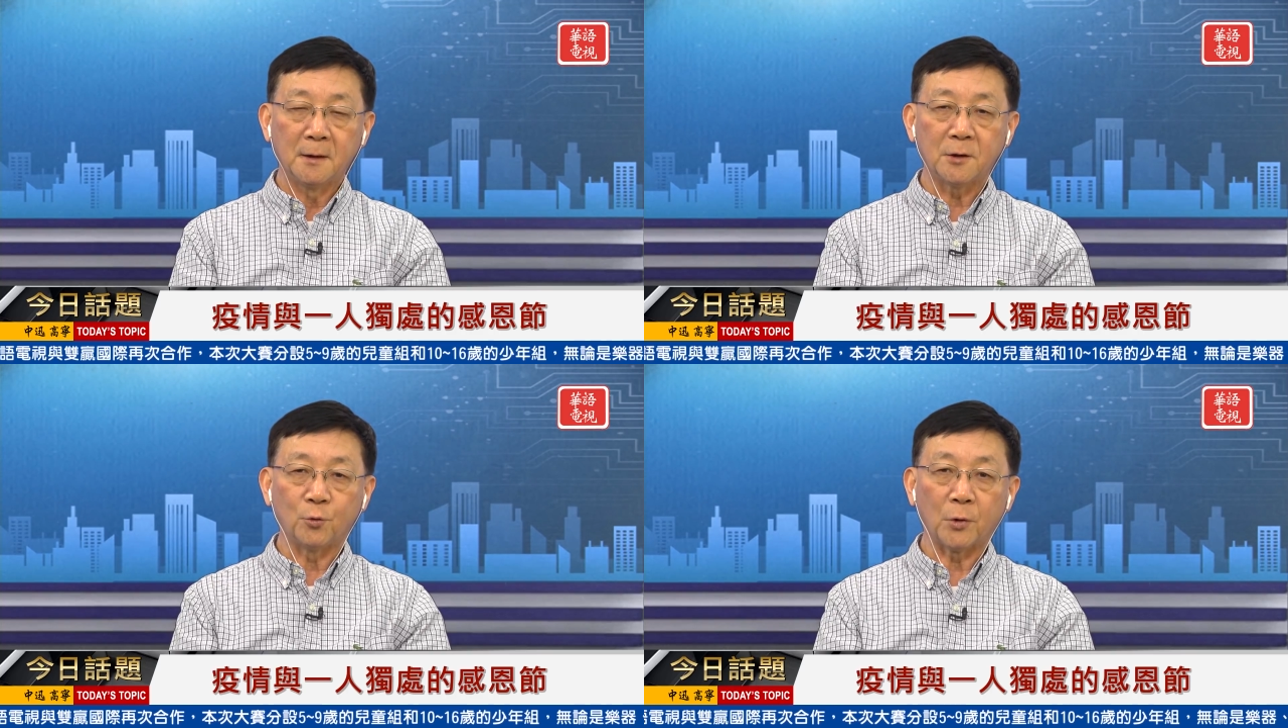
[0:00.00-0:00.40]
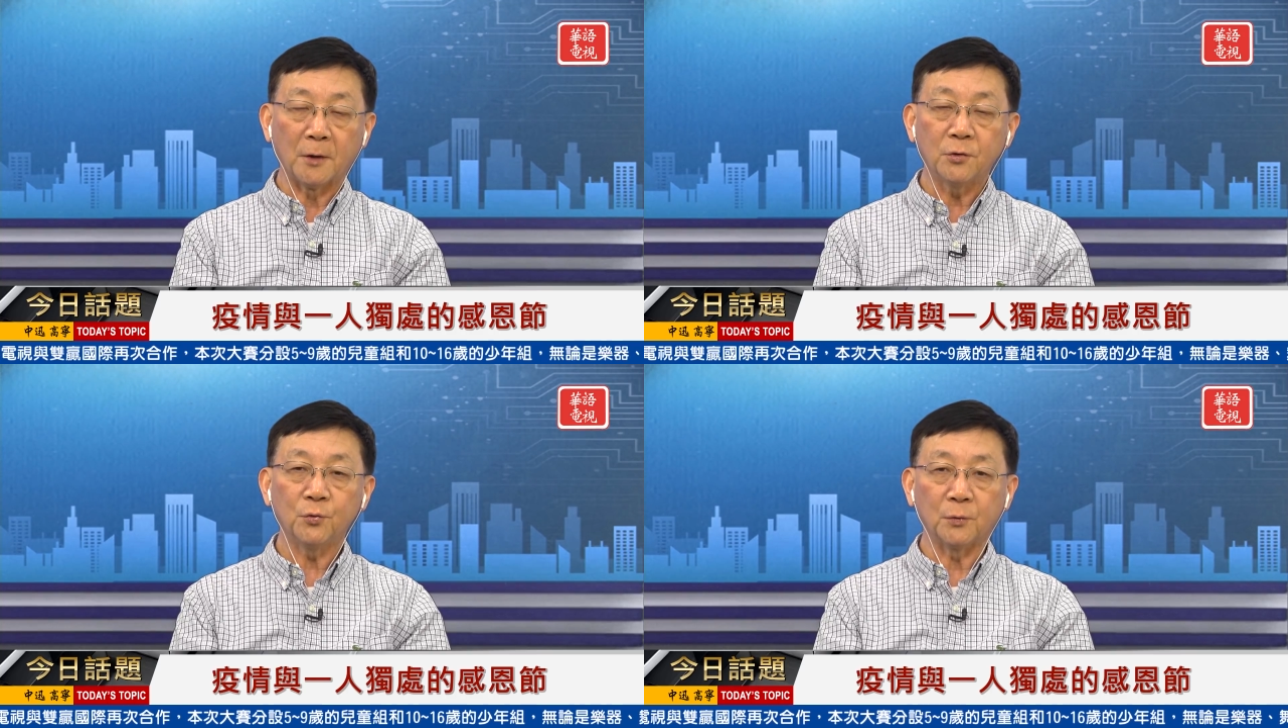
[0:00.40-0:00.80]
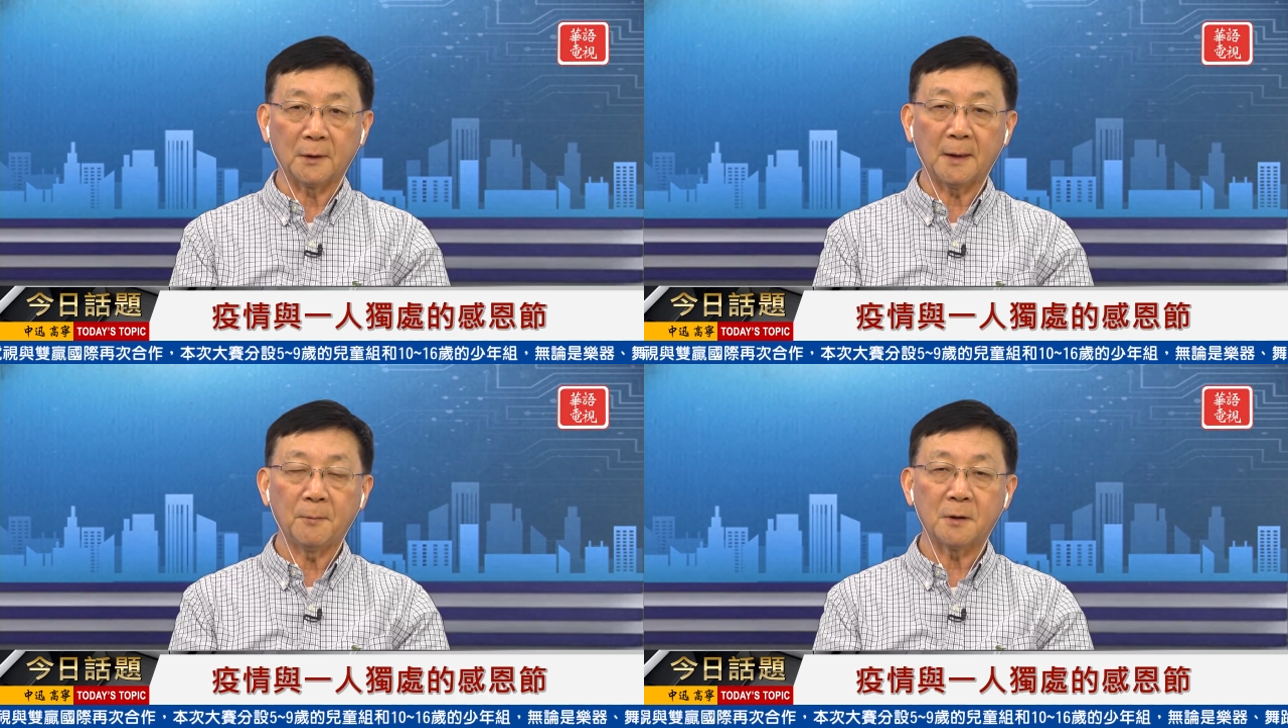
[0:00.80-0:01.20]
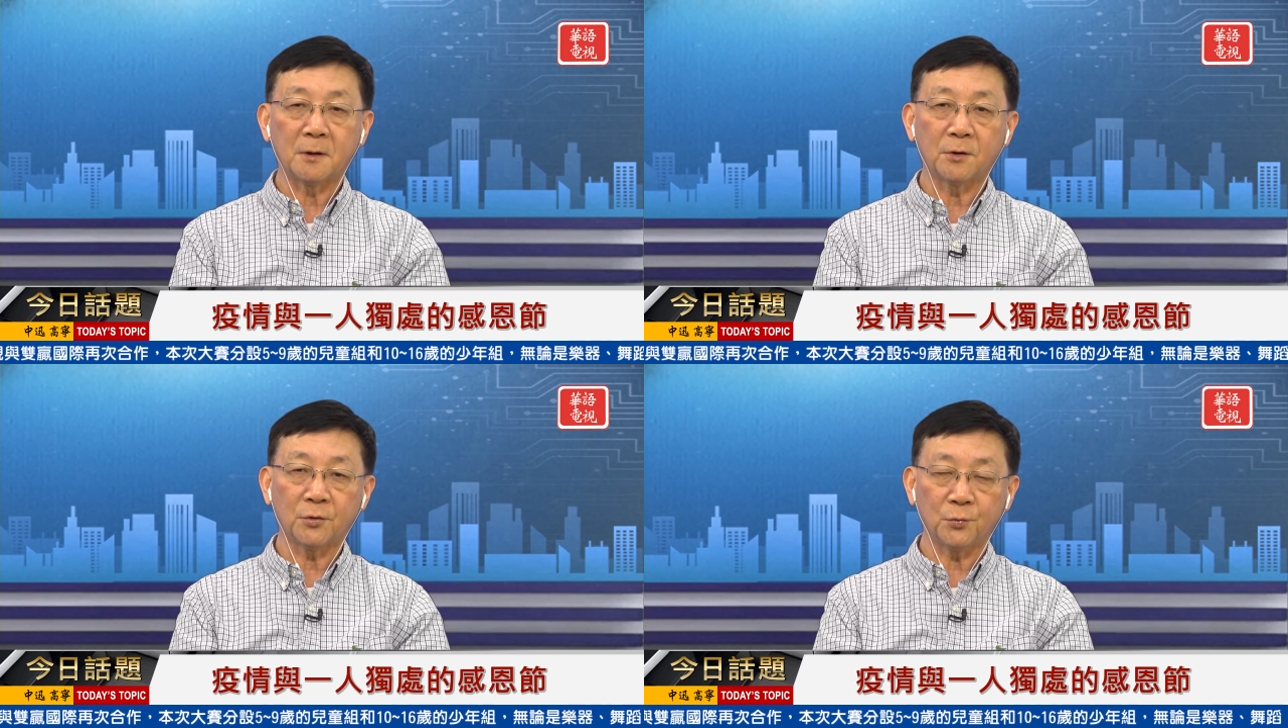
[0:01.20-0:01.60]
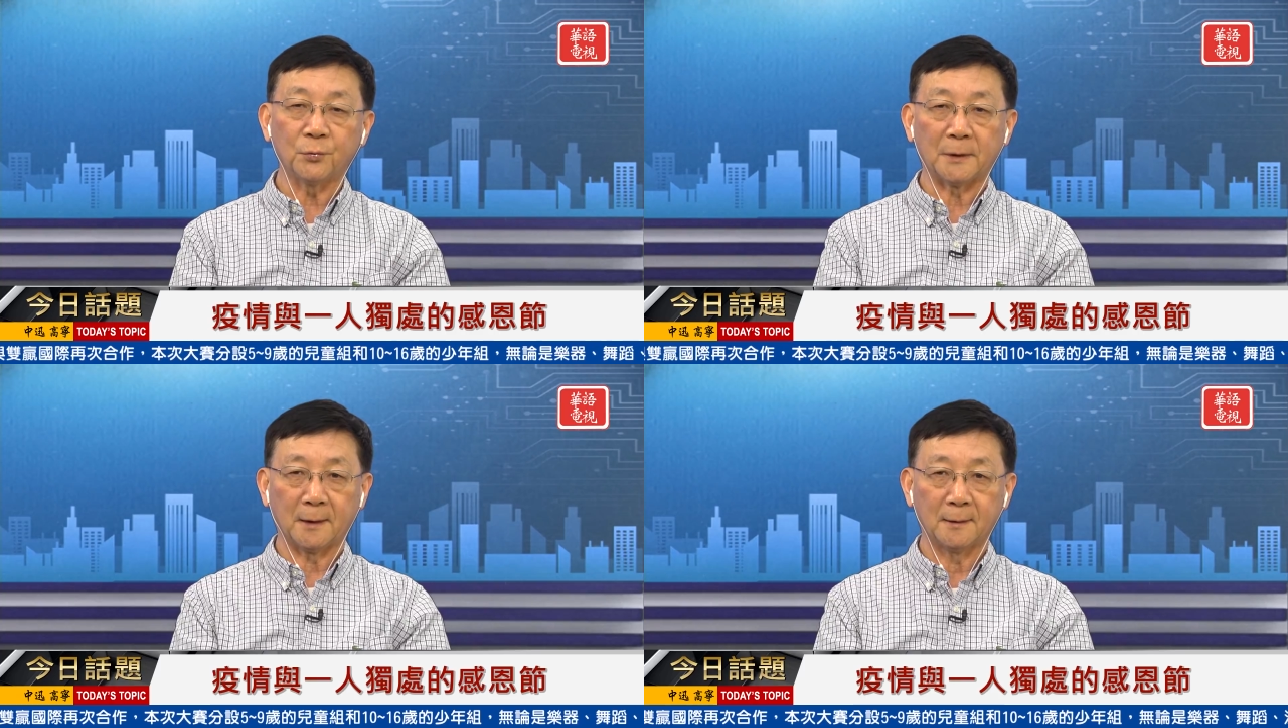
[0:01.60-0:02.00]
是全素的，他们是吃
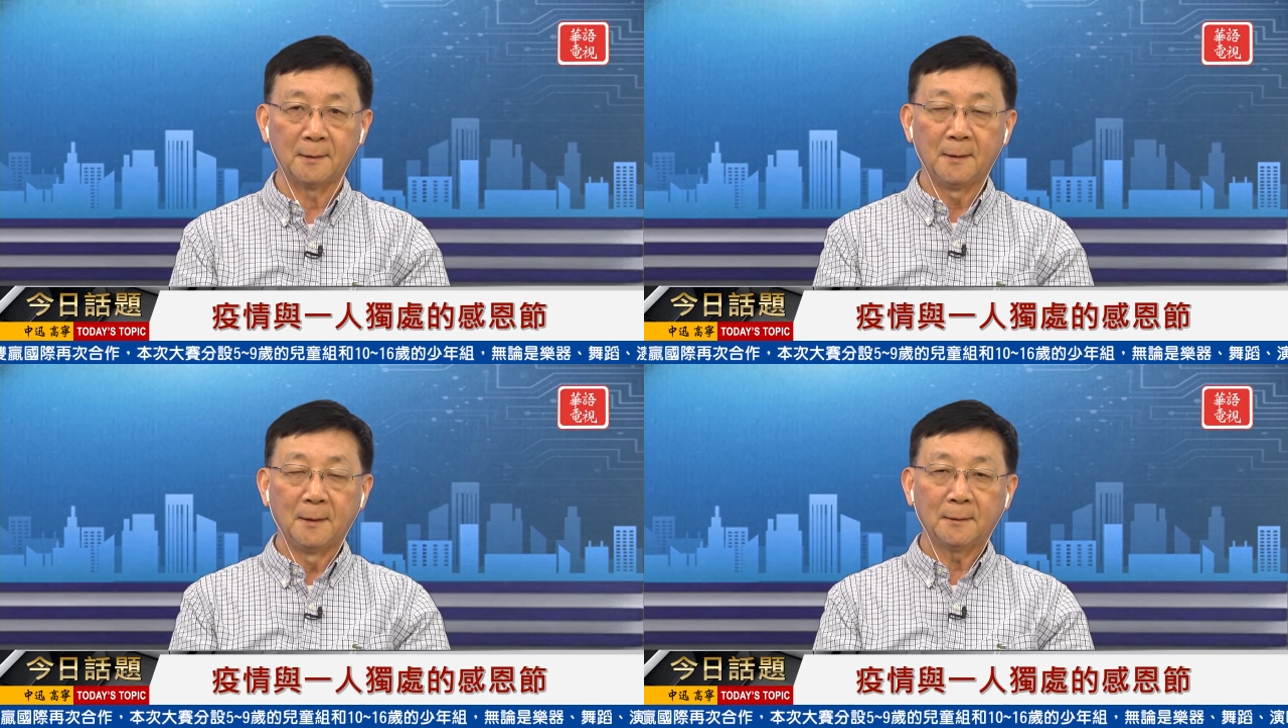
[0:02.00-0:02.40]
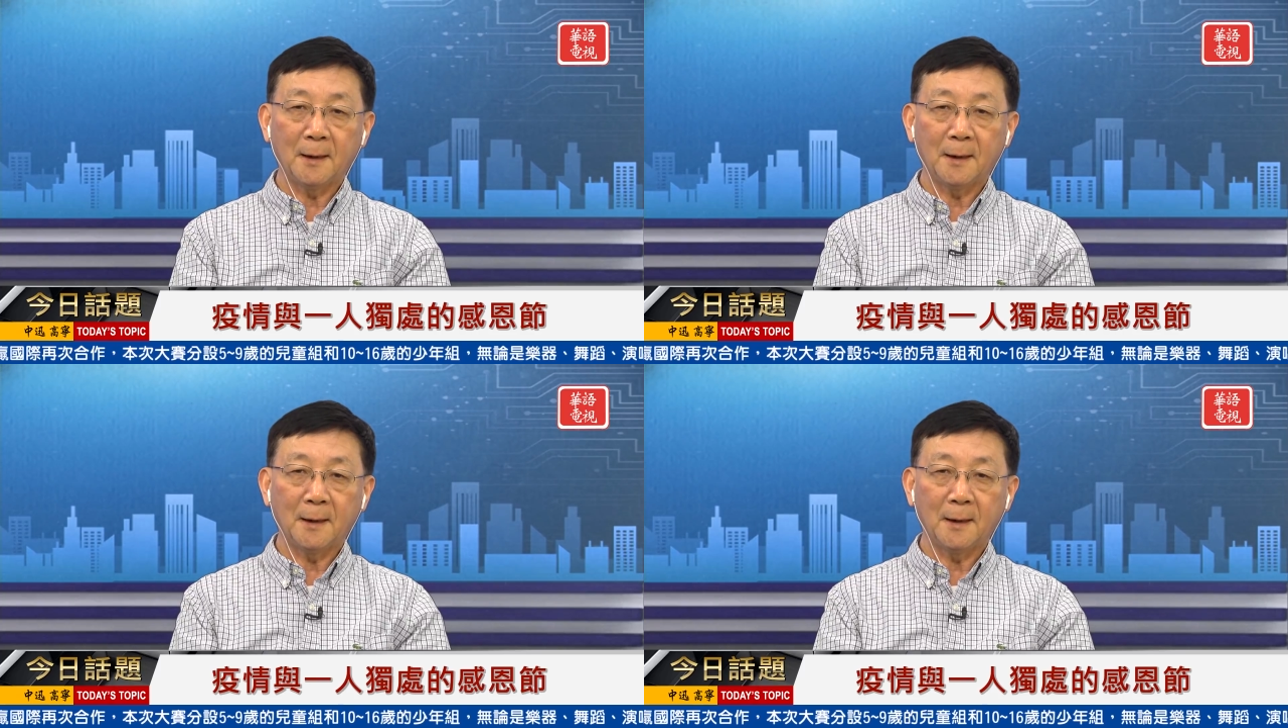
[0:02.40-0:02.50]
素的，嗯。